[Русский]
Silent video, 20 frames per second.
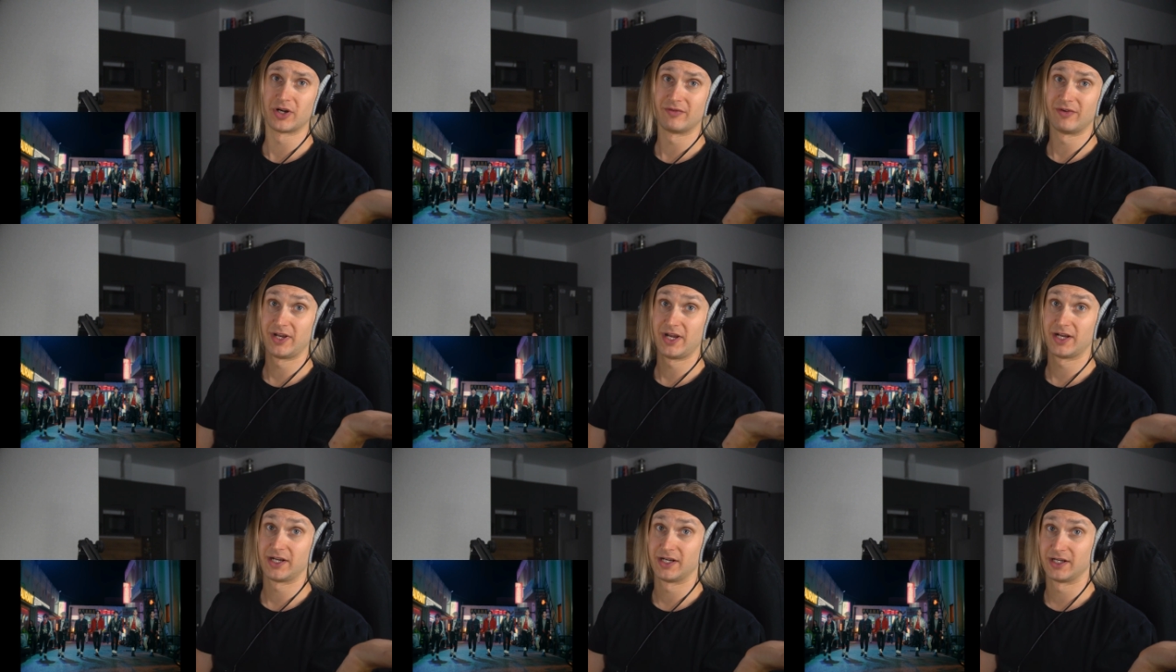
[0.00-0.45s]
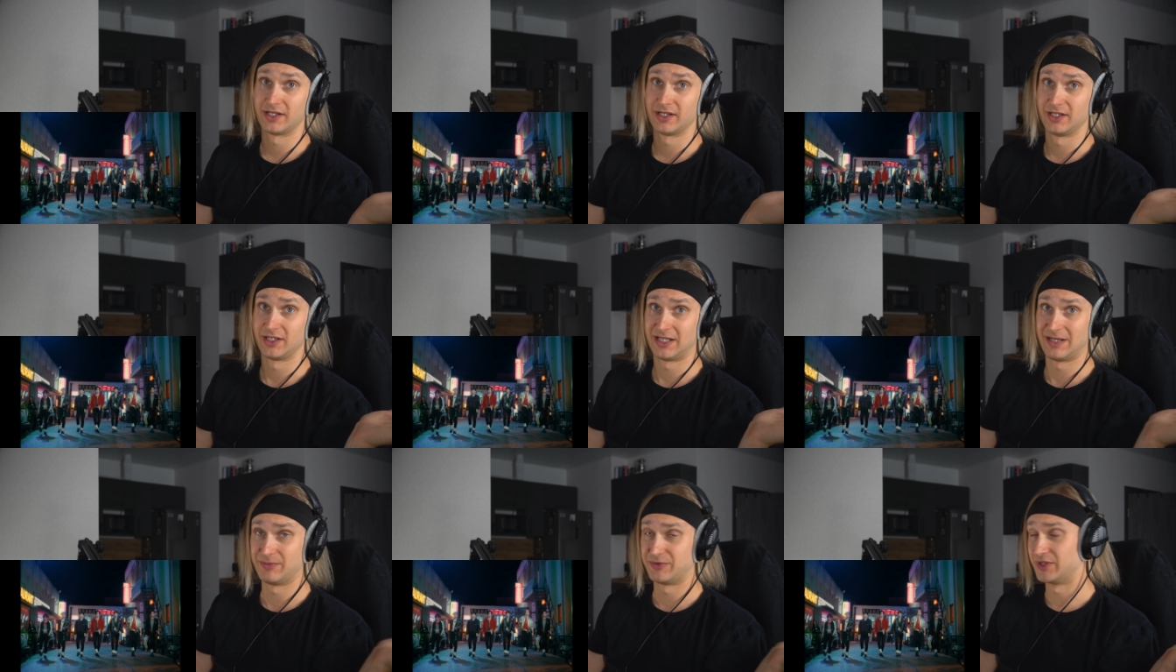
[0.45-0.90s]
говоря, как
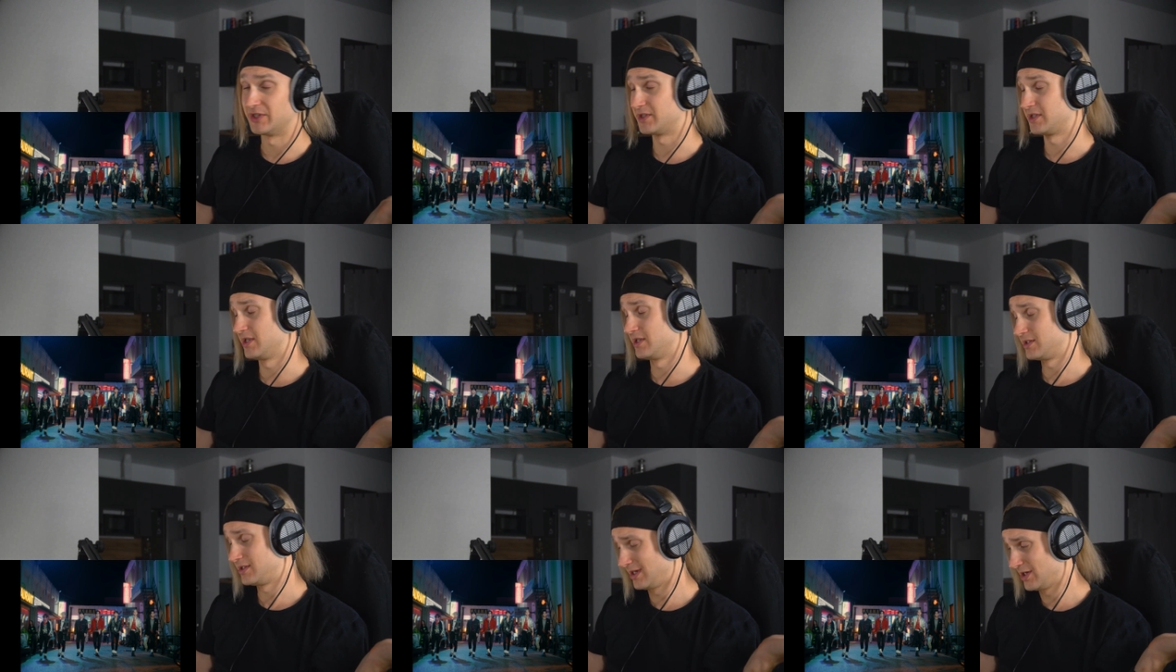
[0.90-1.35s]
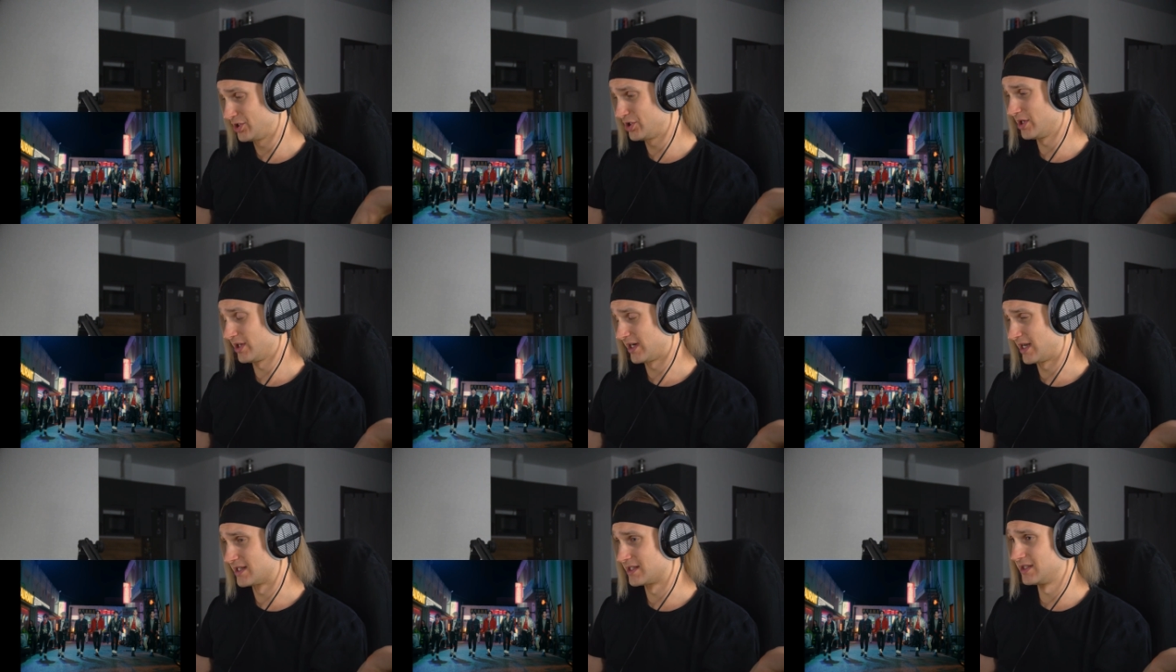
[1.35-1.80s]
и хипстерские стрижки
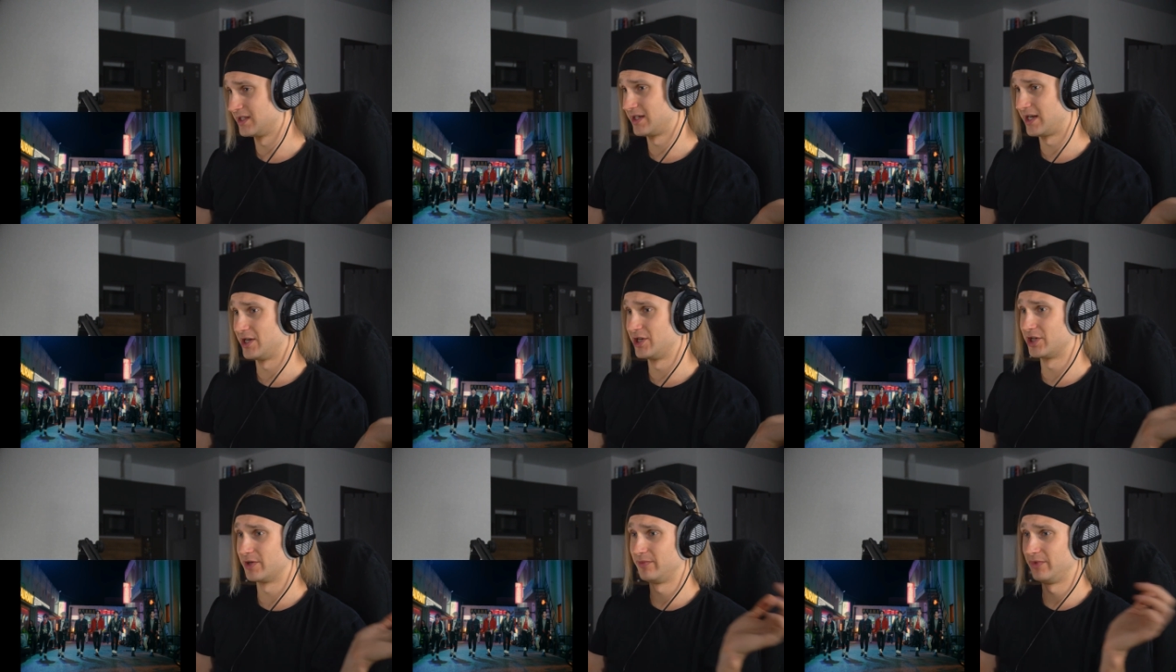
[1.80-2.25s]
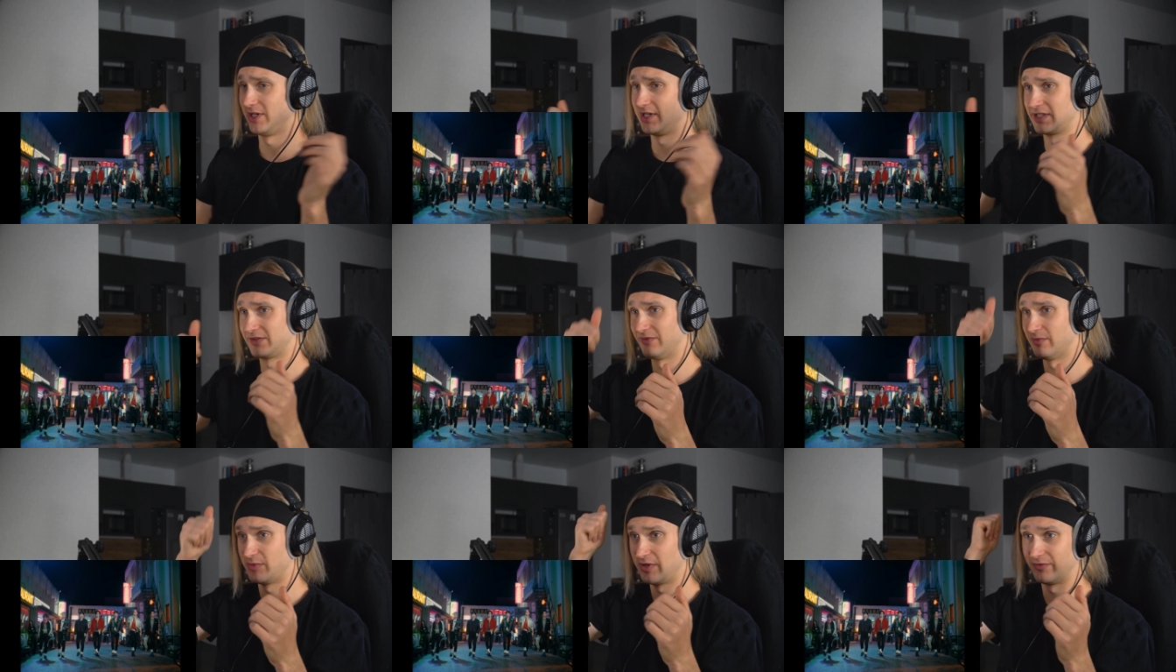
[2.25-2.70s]
разные раньше были
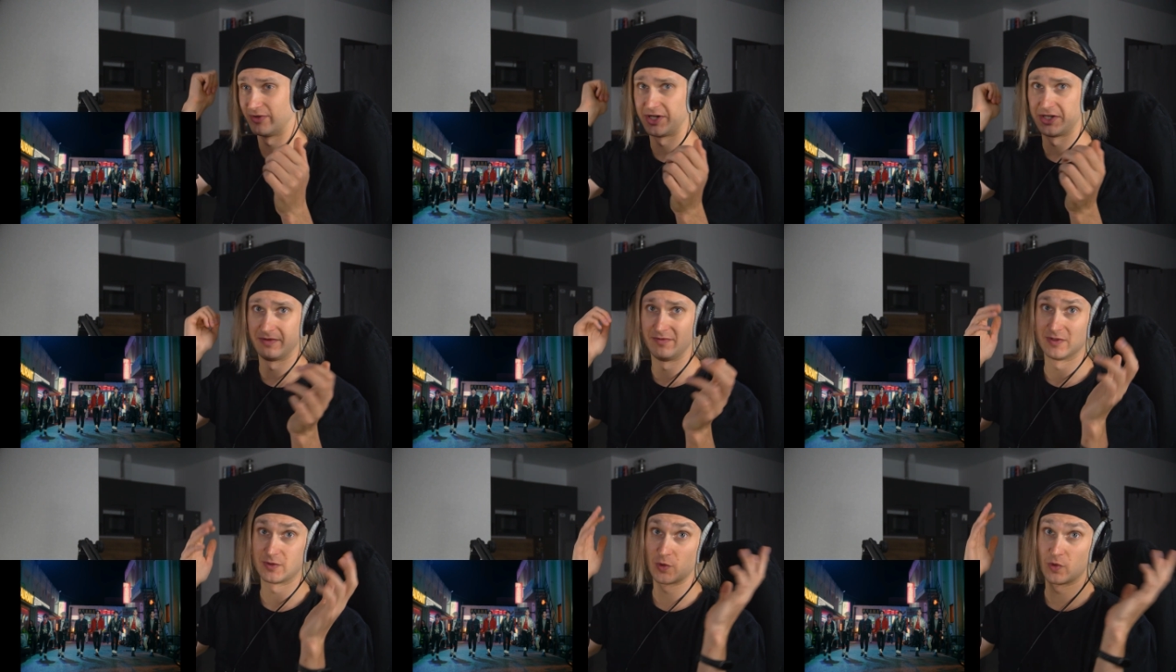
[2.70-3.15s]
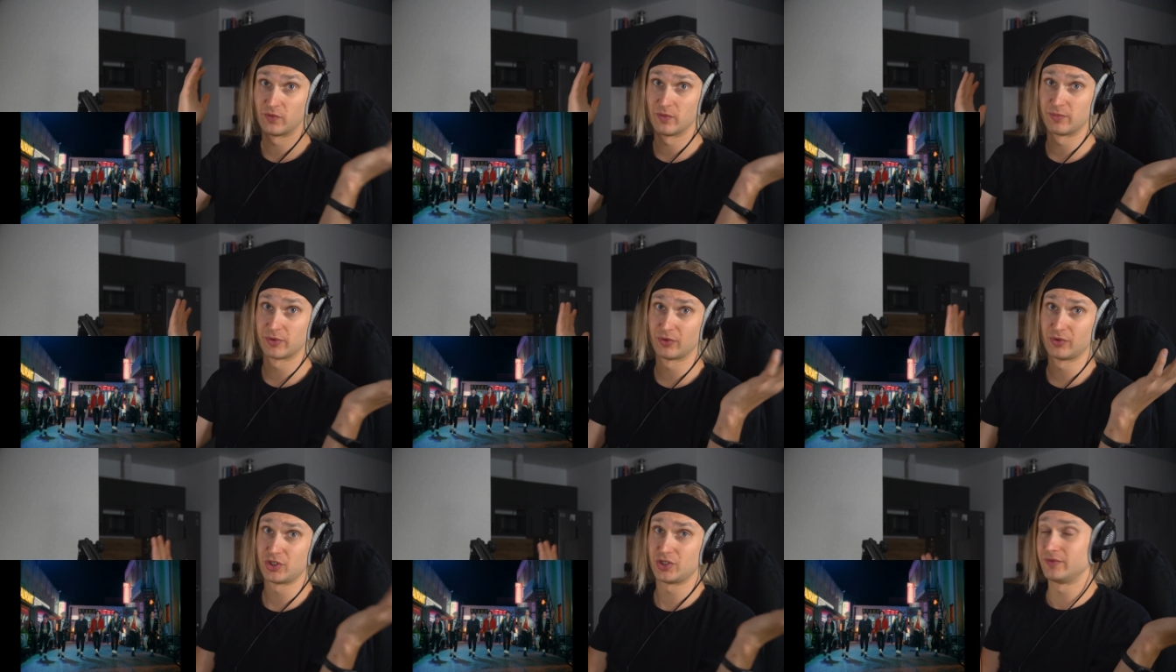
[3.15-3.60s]
с выбриванием висков и
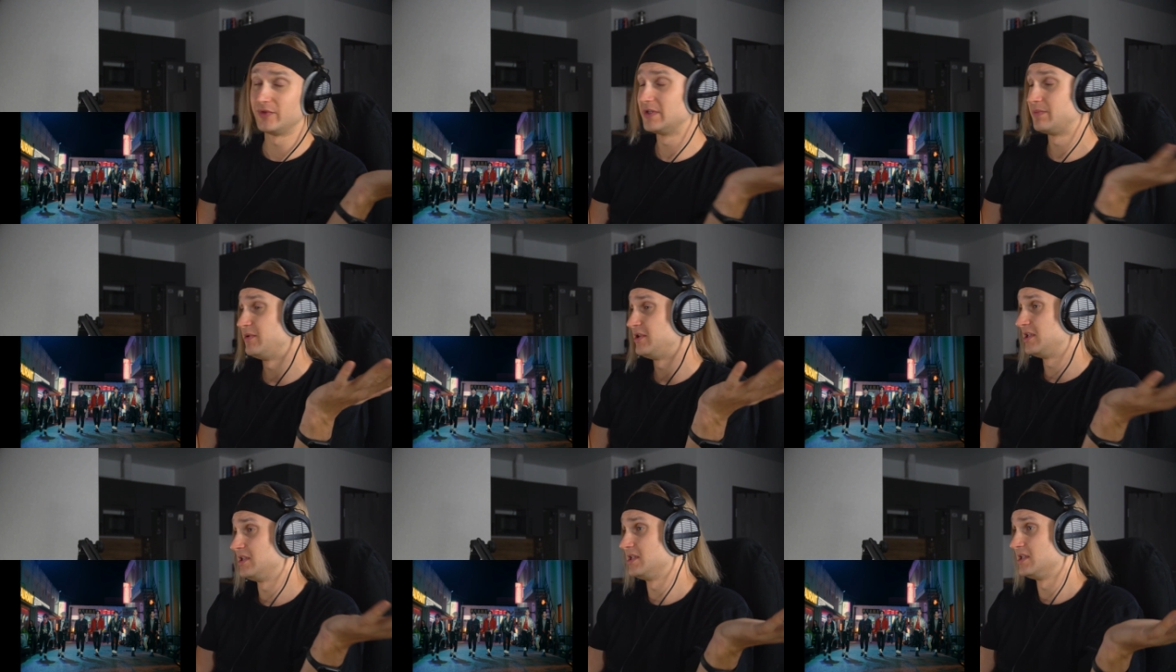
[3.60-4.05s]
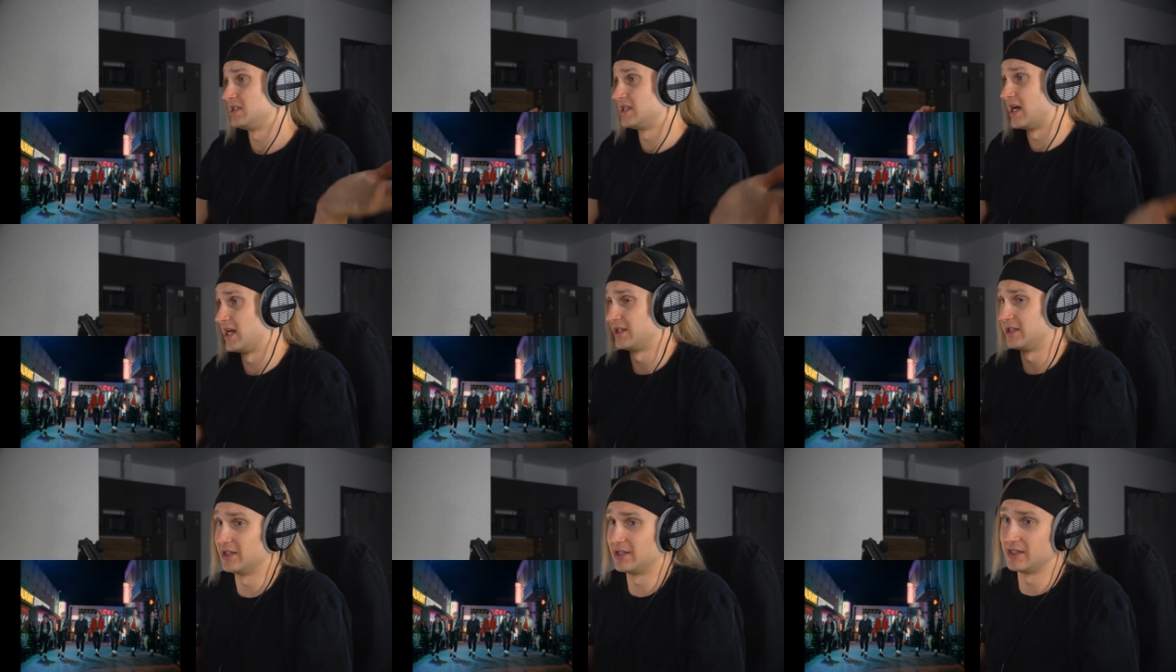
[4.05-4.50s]
прочего из
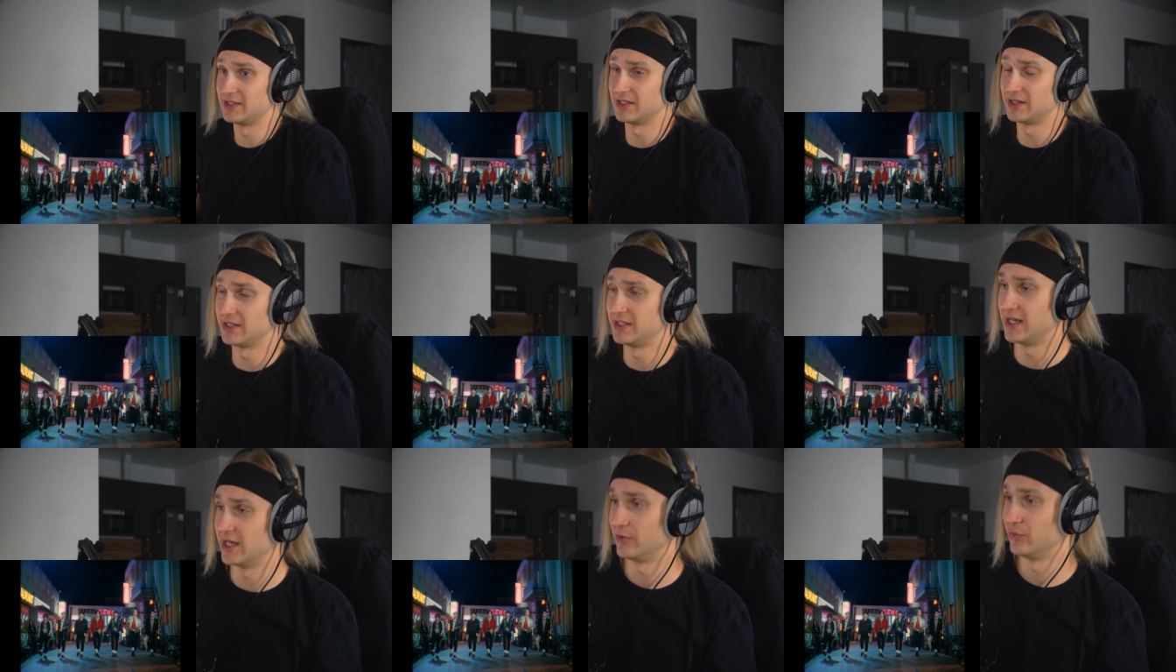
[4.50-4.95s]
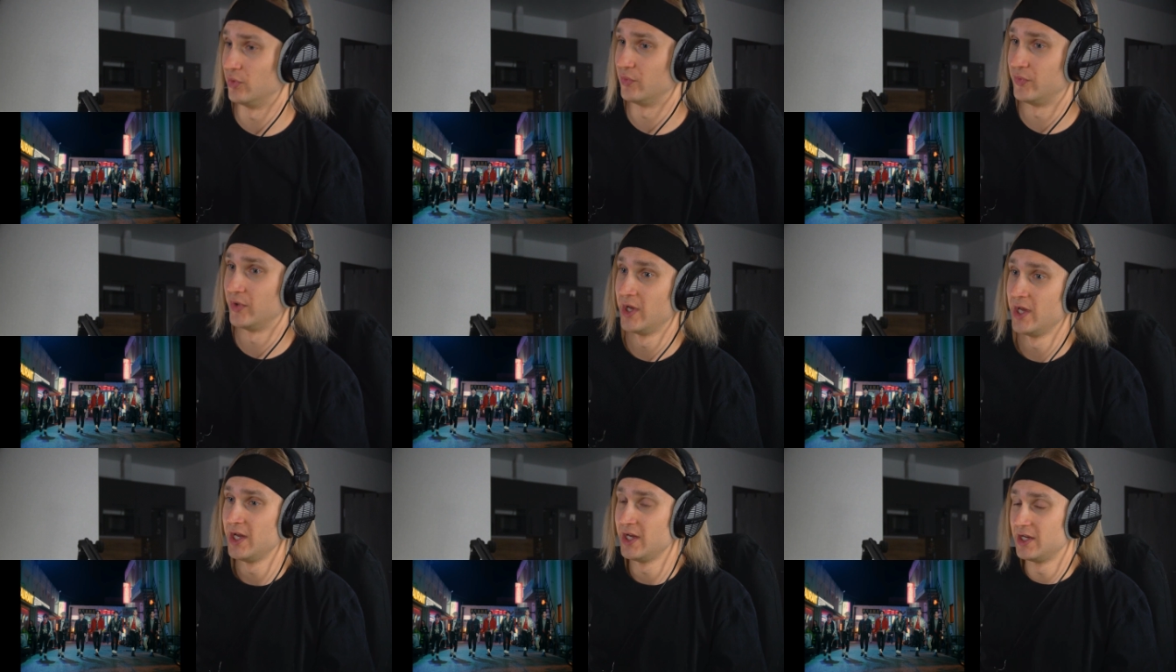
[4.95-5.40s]
50-х где-то годов.